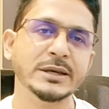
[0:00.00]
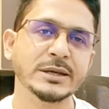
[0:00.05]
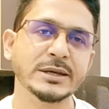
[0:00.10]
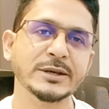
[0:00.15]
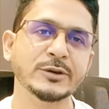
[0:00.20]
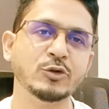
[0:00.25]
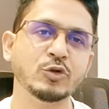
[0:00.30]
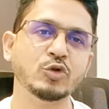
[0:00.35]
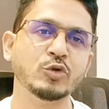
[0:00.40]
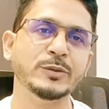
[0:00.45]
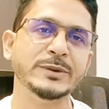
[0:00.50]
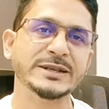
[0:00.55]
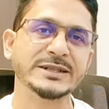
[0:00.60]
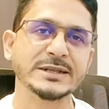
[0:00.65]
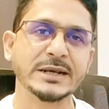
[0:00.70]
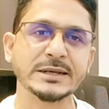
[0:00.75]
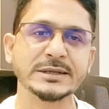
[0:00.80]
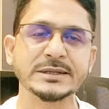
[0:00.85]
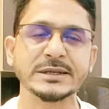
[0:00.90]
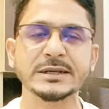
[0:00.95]
কি ডকুমেন্টস
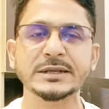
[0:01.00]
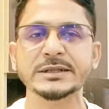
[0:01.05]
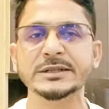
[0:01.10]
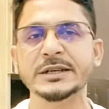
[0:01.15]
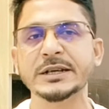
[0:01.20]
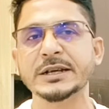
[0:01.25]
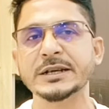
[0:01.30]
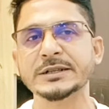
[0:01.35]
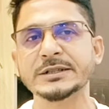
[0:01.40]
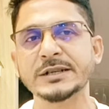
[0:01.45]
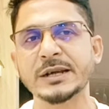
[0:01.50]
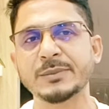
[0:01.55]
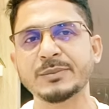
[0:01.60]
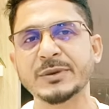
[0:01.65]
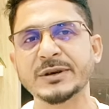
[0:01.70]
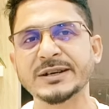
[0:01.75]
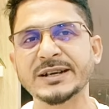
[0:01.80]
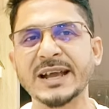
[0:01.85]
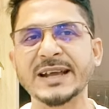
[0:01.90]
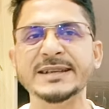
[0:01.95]
আছে সেক্ষেত্রে
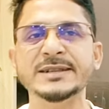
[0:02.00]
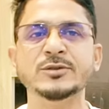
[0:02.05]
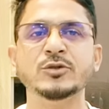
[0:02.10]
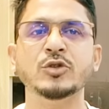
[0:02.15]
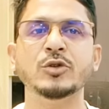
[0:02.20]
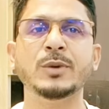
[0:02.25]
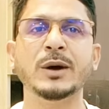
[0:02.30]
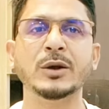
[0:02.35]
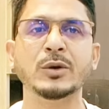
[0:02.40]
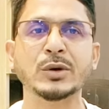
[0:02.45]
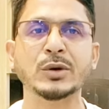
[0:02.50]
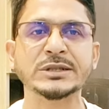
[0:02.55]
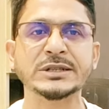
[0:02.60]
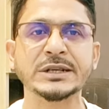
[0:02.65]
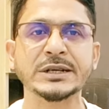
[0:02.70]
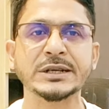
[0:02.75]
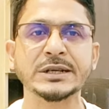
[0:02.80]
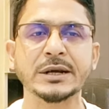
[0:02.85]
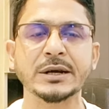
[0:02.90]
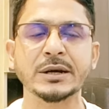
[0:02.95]
আপনার টাইলসগুলো ভালো আছে
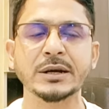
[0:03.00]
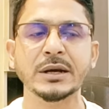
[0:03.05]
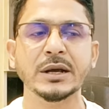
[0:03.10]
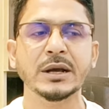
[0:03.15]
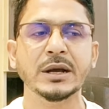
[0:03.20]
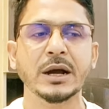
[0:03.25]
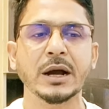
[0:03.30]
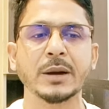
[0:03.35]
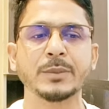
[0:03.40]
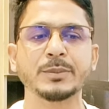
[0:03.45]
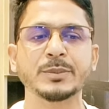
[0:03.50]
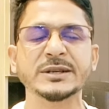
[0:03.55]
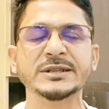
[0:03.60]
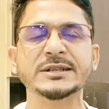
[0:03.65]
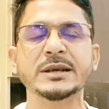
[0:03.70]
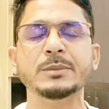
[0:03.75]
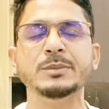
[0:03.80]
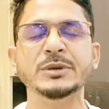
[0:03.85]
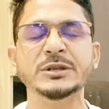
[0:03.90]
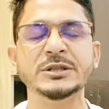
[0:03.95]
কিনা আপনার
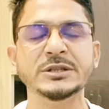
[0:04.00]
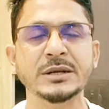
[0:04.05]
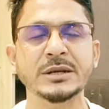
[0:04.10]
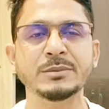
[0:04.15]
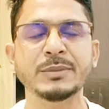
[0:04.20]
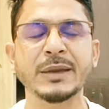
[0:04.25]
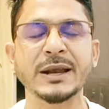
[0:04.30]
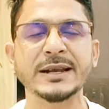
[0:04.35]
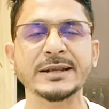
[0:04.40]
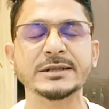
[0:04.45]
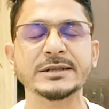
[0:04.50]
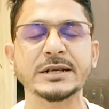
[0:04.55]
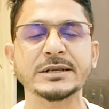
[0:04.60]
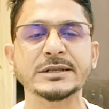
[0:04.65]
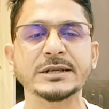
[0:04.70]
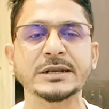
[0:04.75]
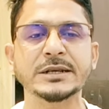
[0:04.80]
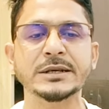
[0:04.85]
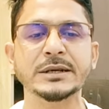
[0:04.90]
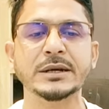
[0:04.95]
সাফিসিয়েন্ট ব্যালেন্স আছে
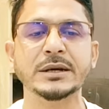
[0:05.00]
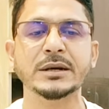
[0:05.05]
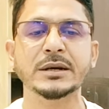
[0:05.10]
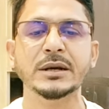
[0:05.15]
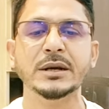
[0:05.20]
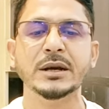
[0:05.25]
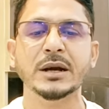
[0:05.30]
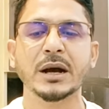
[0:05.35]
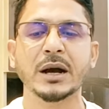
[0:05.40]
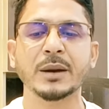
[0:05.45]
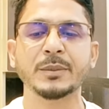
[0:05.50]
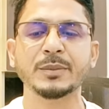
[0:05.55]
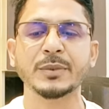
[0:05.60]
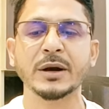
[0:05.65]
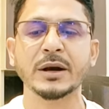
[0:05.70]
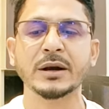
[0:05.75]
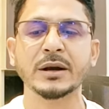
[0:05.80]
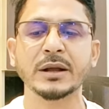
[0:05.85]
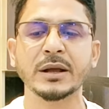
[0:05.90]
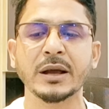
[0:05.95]
কিনা
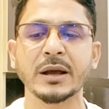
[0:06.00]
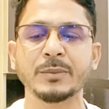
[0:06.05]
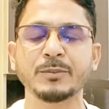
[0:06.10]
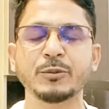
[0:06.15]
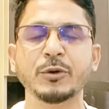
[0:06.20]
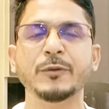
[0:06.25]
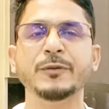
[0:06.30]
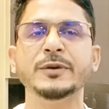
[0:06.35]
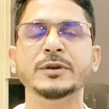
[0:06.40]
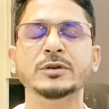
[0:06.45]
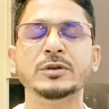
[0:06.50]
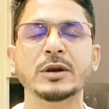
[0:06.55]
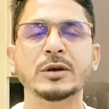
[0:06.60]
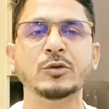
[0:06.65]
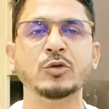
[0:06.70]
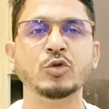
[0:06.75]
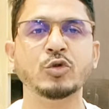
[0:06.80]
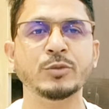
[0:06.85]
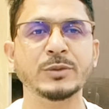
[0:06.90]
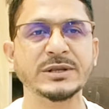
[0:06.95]
আপনার প্রফেশনাল
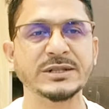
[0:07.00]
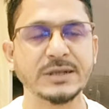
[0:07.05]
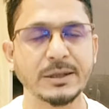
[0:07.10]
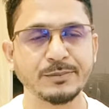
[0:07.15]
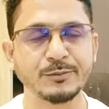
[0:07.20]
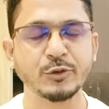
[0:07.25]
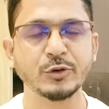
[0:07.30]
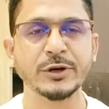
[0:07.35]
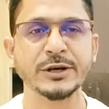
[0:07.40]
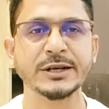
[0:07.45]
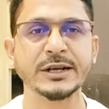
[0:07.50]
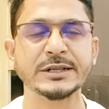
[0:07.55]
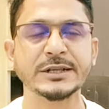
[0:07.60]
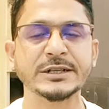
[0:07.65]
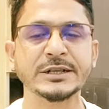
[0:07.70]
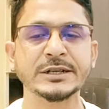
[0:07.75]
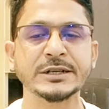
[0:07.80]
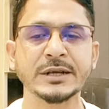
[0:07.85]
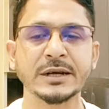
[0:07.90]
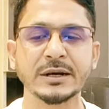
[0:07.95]
ডকুমেন্টস আপ টু ডেট আছে
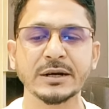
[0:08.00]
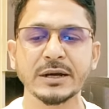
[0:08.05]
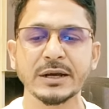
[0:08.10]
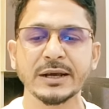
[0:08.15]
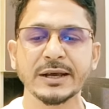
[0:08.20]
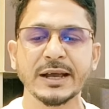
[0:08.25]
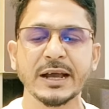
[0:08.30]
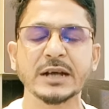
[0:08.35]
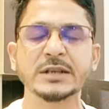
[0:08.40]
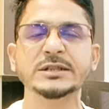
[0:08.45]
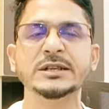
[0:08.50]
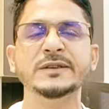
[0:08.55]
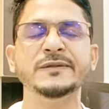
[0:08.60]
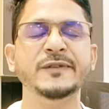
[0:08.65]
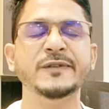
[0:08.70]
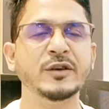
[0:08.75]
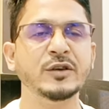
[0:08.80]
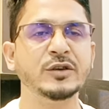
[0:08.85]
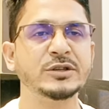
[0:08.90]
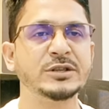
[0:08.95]
কিনা অ্যাসিড
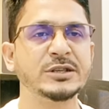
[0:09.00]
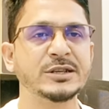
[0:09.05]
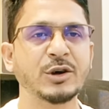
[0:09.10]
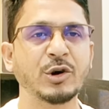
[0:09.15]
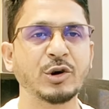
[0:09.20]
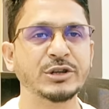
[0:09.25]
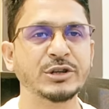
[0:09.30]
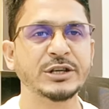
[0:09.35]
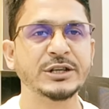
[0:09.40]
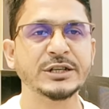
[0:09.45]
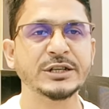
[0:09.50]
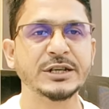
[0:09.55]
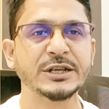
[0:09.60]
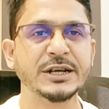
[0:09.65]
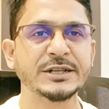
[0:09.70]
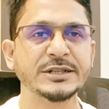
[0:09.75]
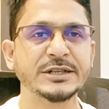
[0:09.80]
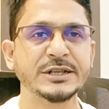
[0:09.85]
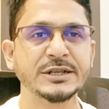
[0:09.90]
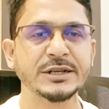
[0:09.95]
ভ্যালুয়েশনটা অথেন্টিক
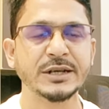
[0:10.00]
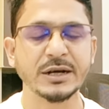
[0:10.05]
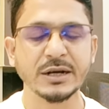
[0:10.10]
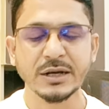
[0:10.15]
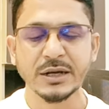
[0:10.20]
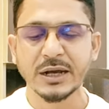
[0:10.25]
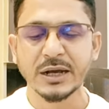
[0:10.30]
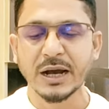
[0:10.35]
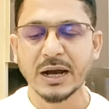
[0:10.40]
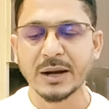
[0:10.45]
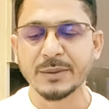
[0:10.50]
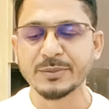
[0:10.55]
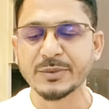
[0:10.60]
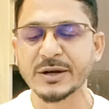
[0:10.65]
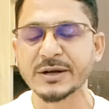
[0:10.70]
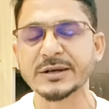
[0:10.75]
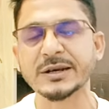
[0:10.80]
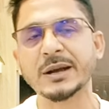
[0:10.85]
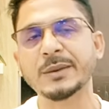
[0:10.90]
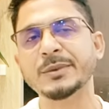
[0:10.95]
আছে কিনা আপনার
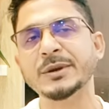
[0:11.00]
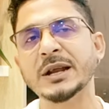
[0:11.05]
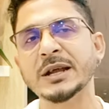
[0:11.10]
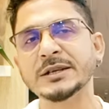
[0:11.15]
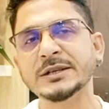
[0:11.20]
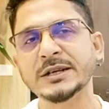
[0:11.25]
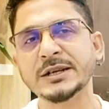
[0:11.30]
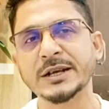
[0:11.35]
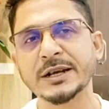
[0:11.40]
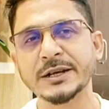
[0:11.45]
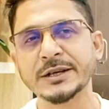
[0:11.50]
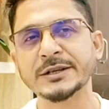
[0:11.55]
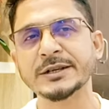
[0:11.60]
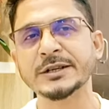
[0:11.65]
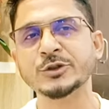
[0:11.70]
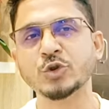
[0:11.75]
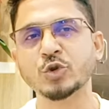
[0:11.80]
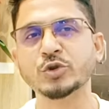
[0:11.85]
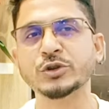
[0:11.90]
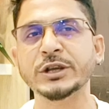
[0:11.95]
ট্রাভেল আইটিনারিটা
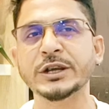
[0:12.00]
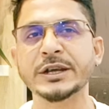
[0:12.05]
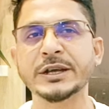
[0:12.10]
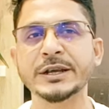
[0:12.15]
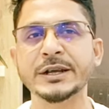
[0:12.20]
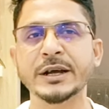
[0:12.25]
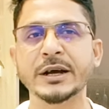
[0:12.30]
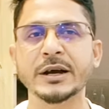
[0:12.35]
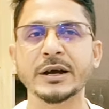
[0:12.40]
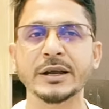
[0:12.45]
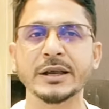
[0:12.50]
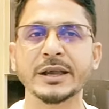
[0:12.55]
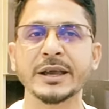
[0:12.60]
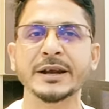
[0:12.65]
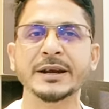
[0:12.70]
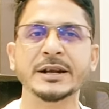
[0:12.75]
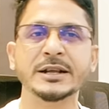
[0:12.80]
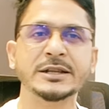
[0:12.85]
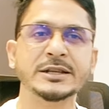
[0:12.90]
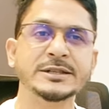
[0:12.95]
যৌক্তিক কিনা
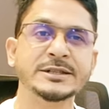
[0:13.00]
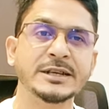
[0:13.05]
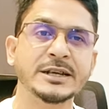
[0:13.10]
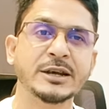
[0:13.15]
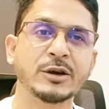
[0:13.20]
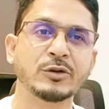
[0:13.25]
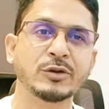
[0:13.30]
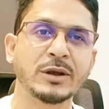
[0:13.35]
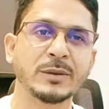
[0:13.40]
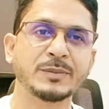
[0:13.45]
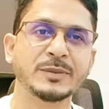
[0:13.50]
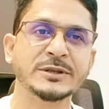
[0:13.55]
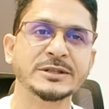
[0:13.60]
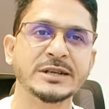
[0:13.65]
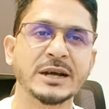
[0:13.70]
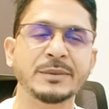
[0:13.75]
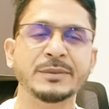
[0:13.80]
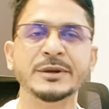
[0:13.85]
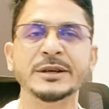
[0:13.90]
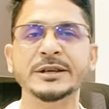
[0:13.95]
কেনাডাতে যে কারণে আপনি
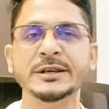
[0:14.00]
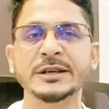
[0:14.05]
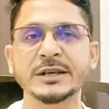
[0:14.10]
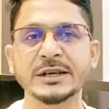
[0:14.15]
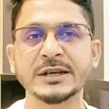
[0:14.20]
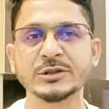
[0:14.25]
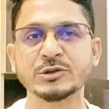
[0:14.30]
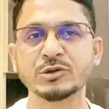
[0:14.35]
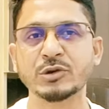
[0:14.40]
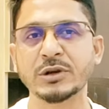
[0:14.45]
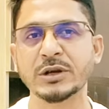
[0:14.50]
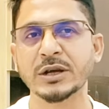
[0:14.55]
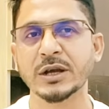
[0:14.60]
যাবেন এটাকে আসলে